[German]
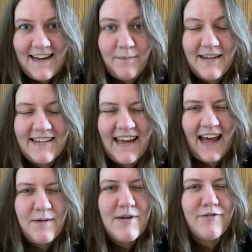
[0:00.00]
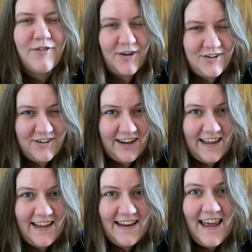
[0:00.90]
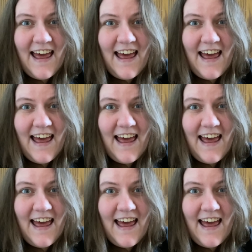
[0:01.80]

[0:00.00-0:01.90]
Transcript: Aber ich kann mir vorstellen,